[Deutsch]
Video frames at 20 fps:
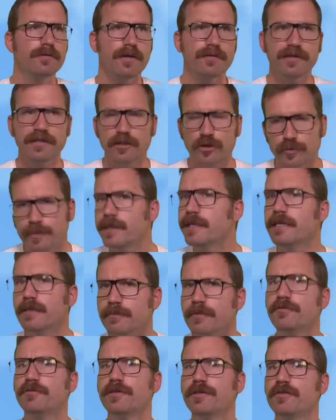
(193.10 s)
wir werden das Spiel
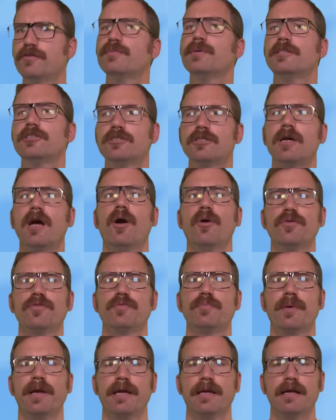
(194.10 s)
nicht mehr für die Switch
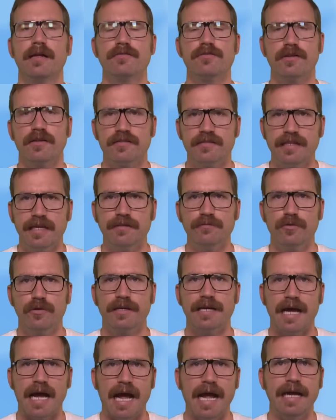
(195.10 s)
rausbringen. Also das Ding
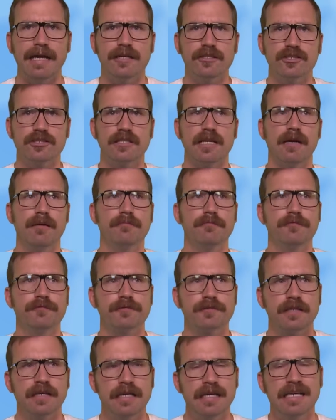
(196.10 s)
wurde
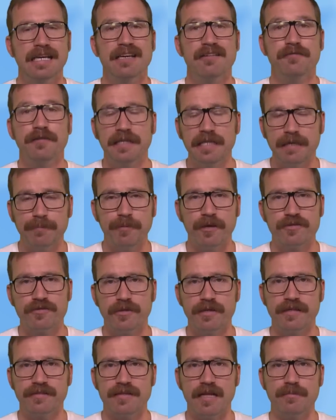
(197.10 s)
eingestampft. Finde ich
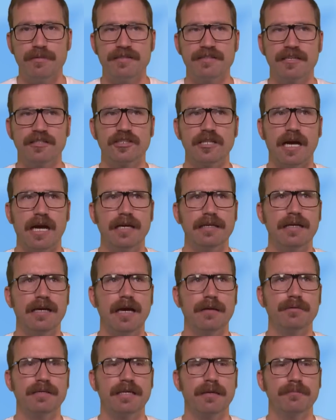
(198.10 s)
persönlich selber sehr schade,
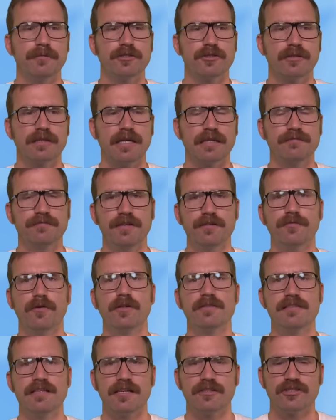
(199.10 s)
aber ich habe mir schon gedacht, wie
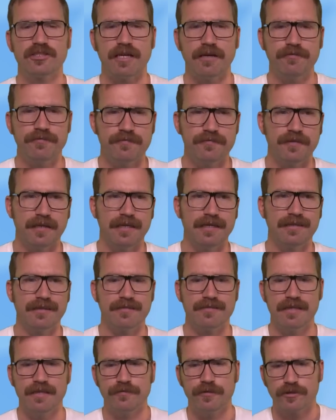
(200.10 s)
wollen sie das schaffen, weil
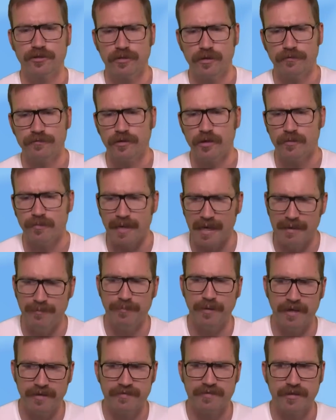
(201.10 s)
das lief ja schon auf der
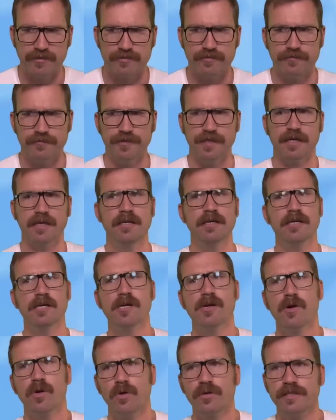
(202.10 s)
normalen PlayStation 4
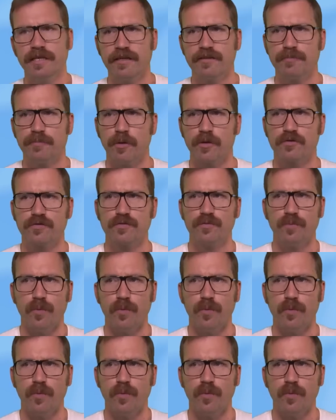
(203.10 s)
und Xbox